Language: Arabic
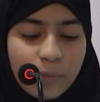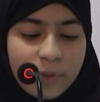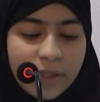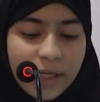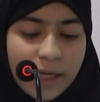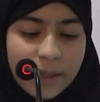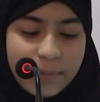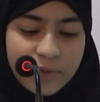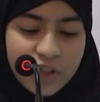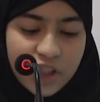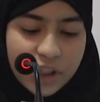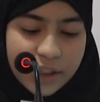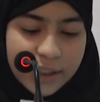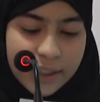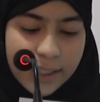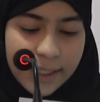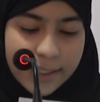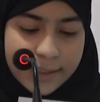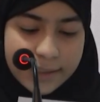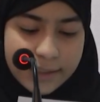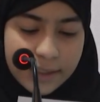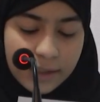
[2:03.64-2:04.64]
من
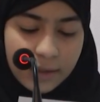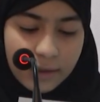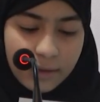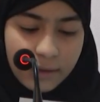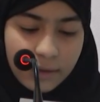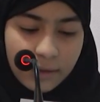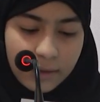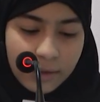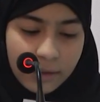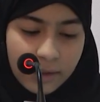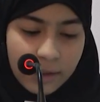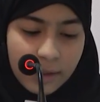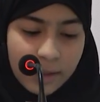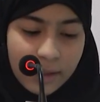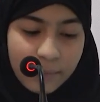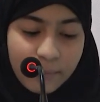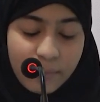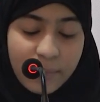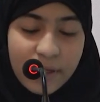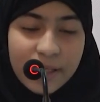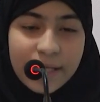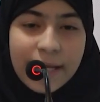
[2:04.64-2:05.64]
أبجتيتي
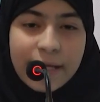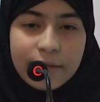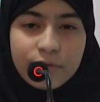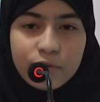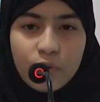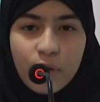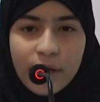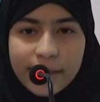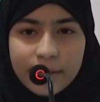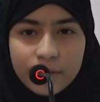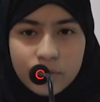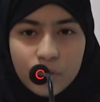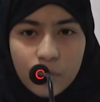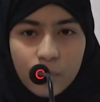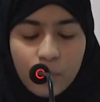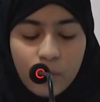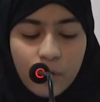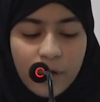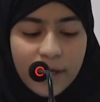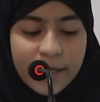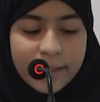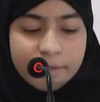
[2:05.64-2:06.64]
بدأت أكتب
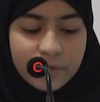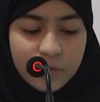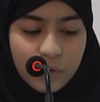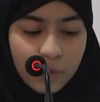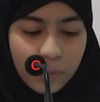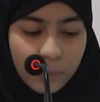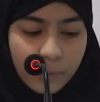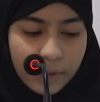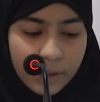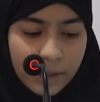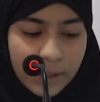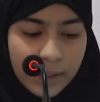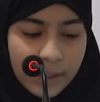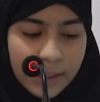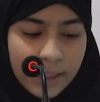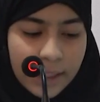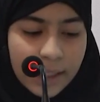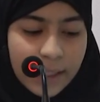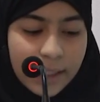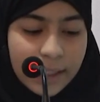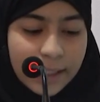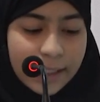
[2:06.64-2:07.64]
وأكتب
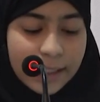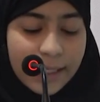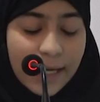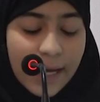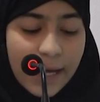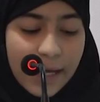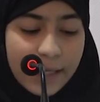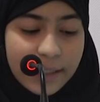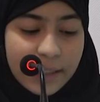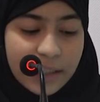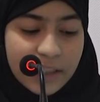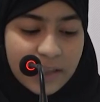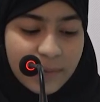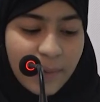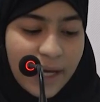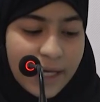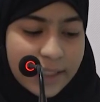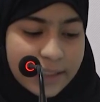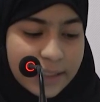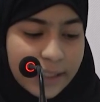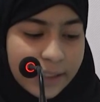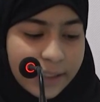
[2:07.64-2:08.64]
إلى أن
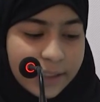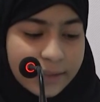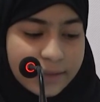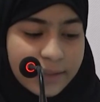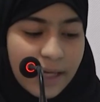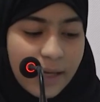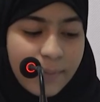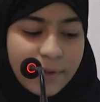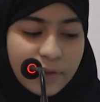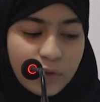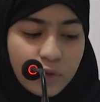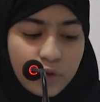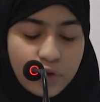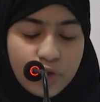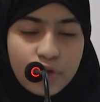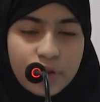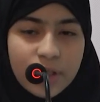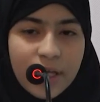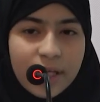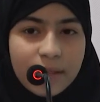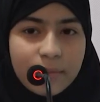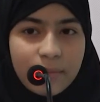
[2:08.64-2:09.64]
أصبحت الكتابة
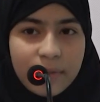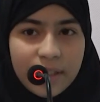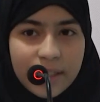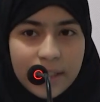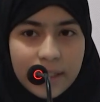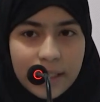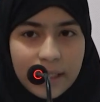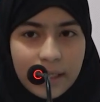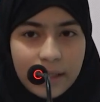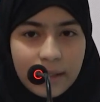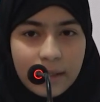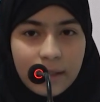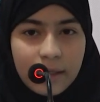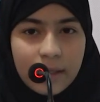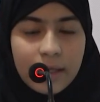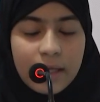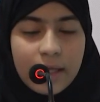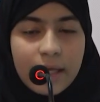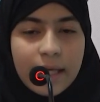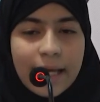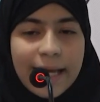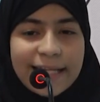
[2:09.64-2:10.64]
جزءا مني
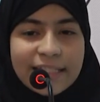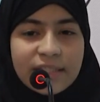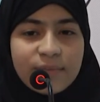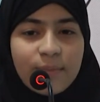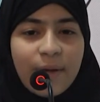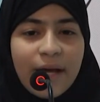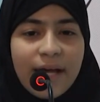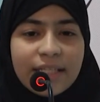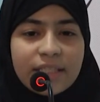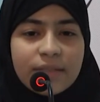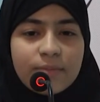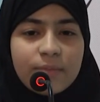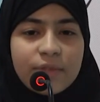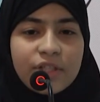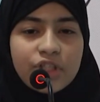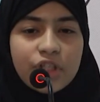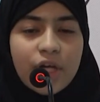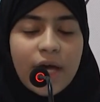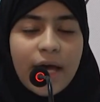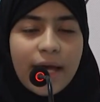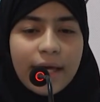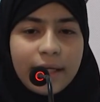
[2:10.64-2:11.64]
أصبح اسمي
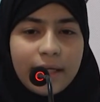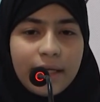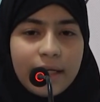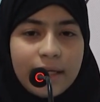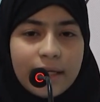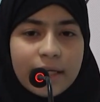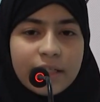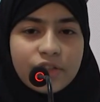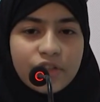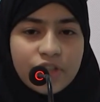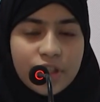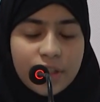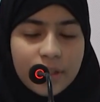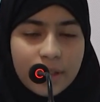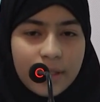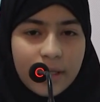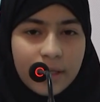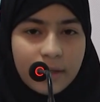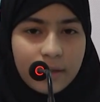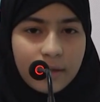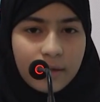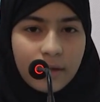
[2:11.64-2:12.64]
شاعريا
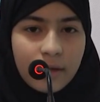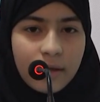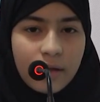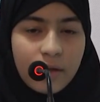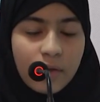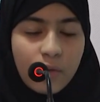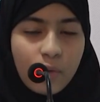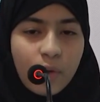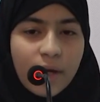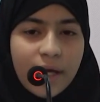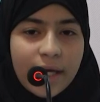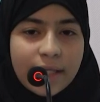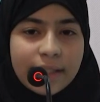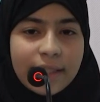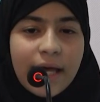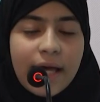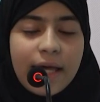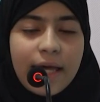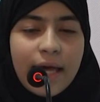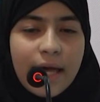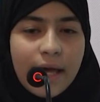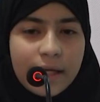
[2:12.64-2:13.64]
جدا
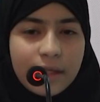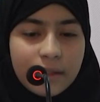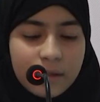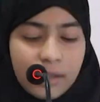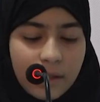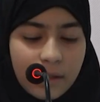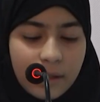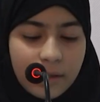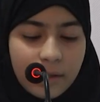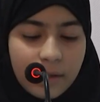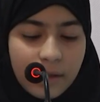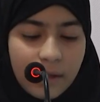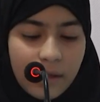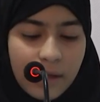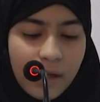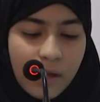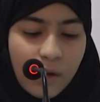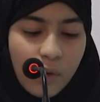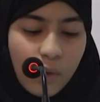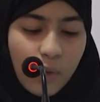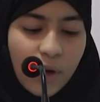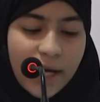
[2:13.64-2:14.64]
ويداي أيضا
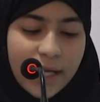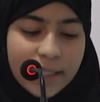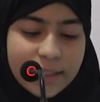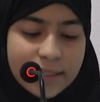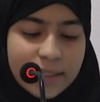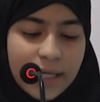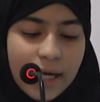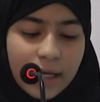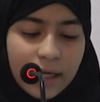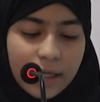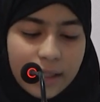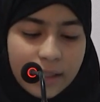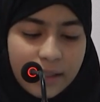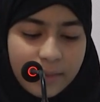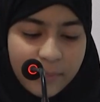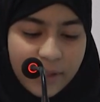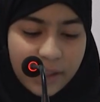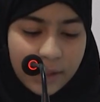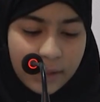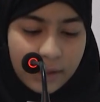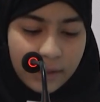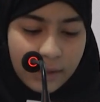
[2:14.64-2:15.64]
وحتى
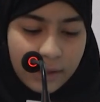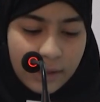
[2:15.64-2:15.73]
قلمي